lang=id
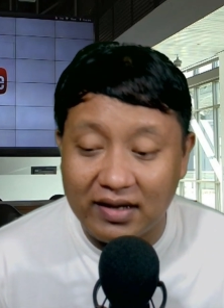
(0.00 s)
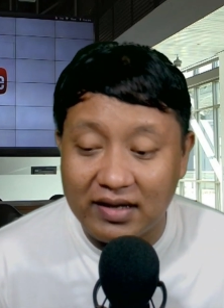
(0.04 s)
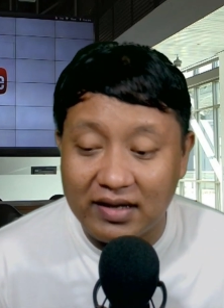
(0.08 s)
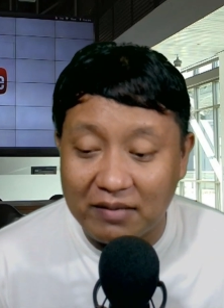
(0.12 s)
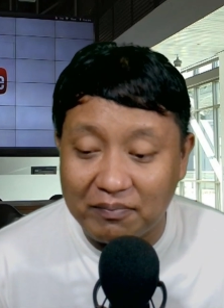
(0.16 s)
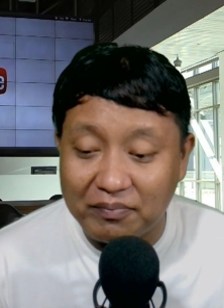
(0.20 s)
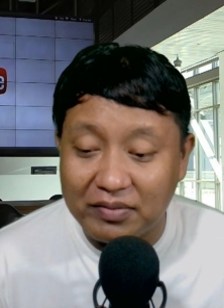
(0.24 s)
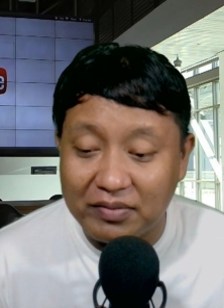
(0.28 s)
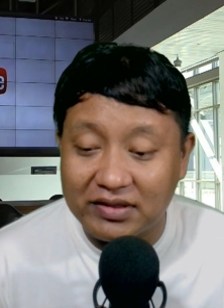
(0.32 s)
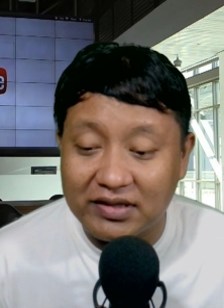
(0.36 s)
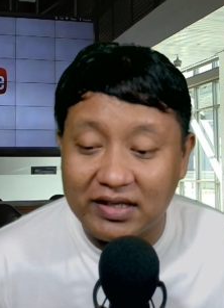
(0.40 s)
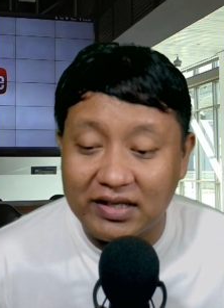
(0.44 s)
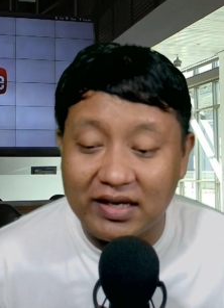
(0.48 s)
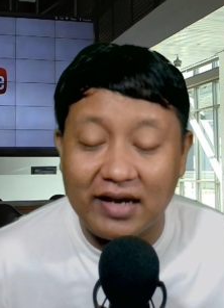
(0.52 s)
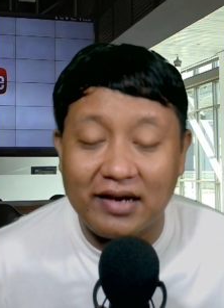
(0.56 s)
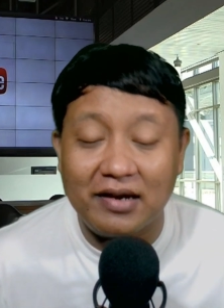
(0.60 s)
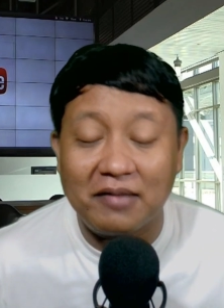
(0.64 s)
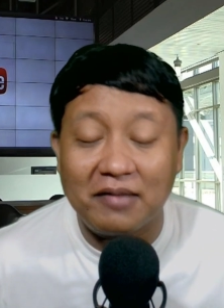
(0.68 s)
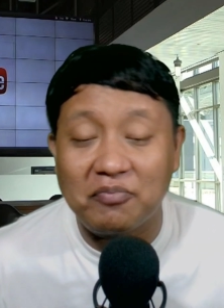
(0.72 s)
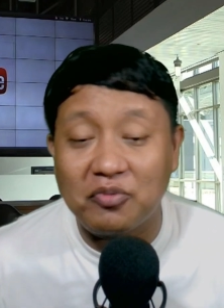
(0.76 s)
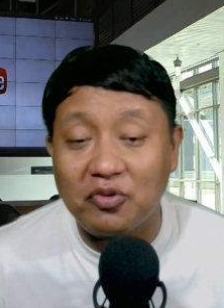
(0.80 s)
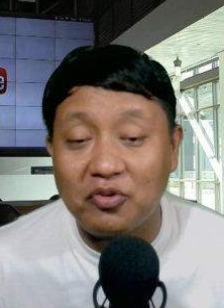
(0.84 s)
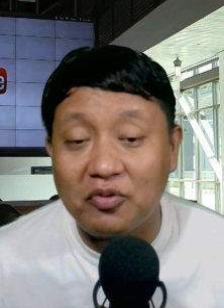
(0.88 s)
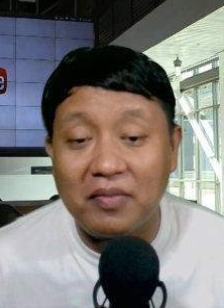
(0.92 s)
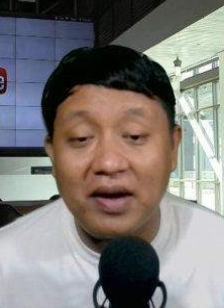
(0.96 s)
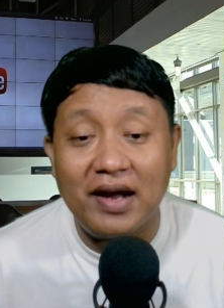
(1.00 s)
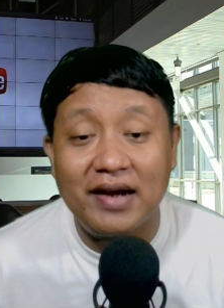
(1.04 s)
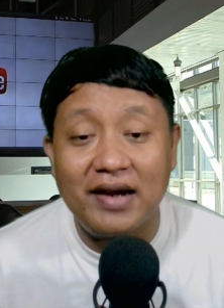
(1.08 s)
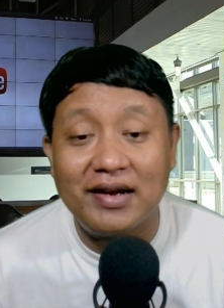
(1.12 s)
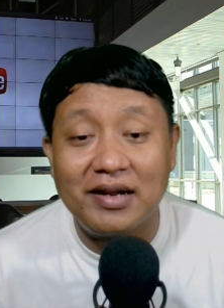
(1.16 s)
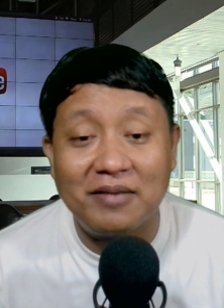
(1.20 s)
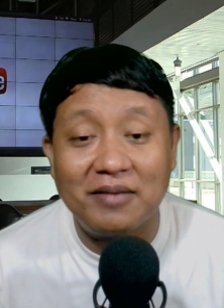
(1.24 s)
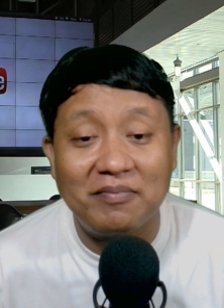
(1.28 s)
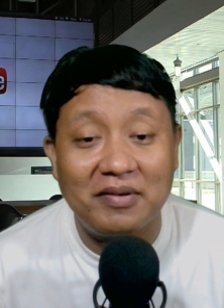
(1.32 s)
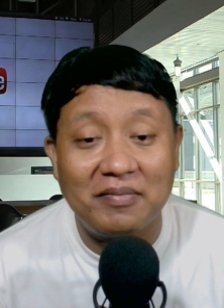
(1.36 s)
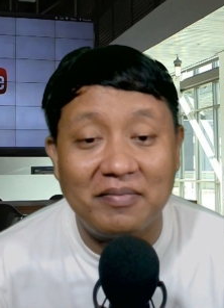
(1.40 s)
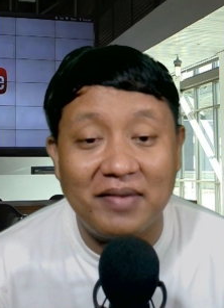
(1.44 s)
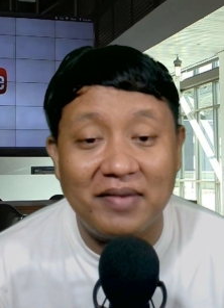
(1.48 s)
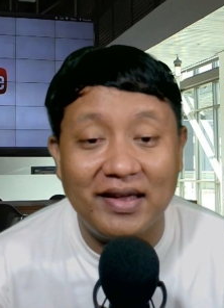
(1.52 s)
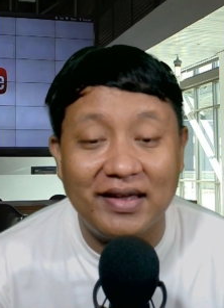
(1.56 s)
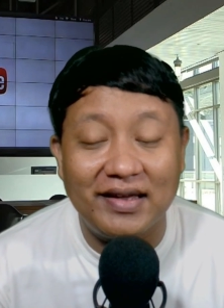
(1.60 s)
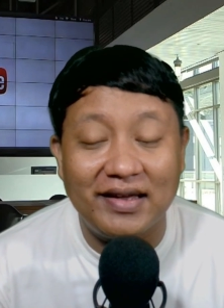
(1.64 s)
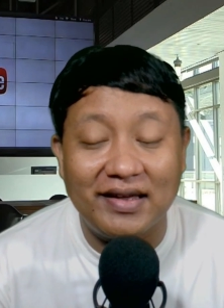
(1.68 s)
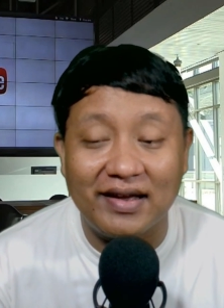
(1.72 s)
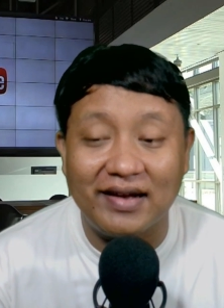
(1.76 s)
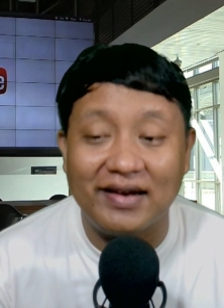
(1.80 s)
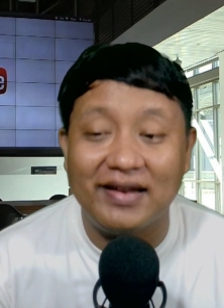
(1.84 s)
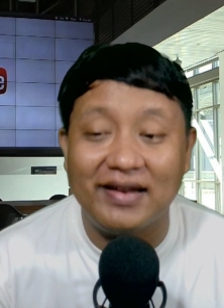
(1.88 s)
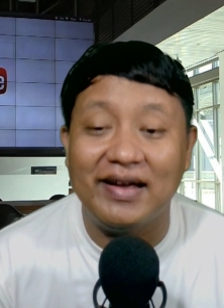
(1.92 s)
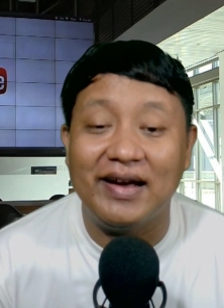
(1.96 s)
yang penting ada perubahan dan
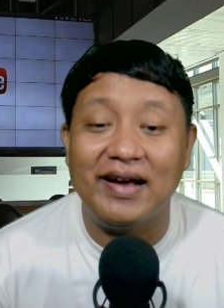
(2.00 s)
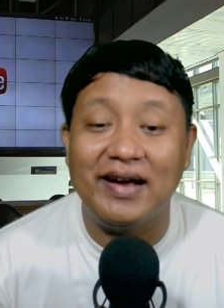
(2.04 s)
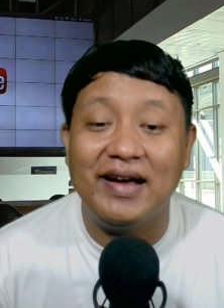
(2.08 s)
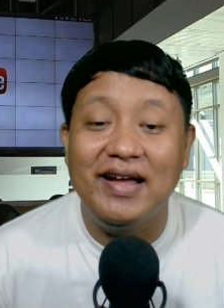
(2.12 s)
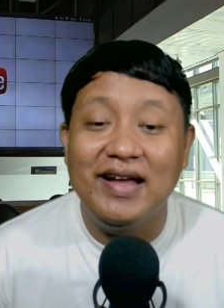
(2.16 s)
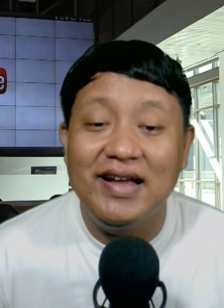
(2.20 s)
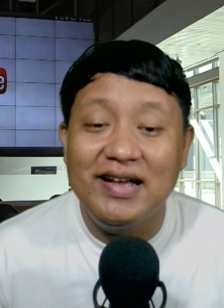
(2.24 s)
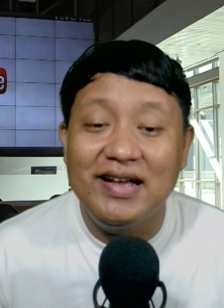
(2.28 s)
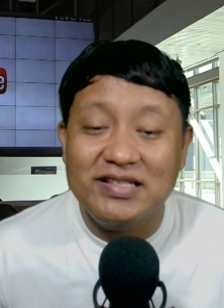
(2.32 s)
perbaikan ya.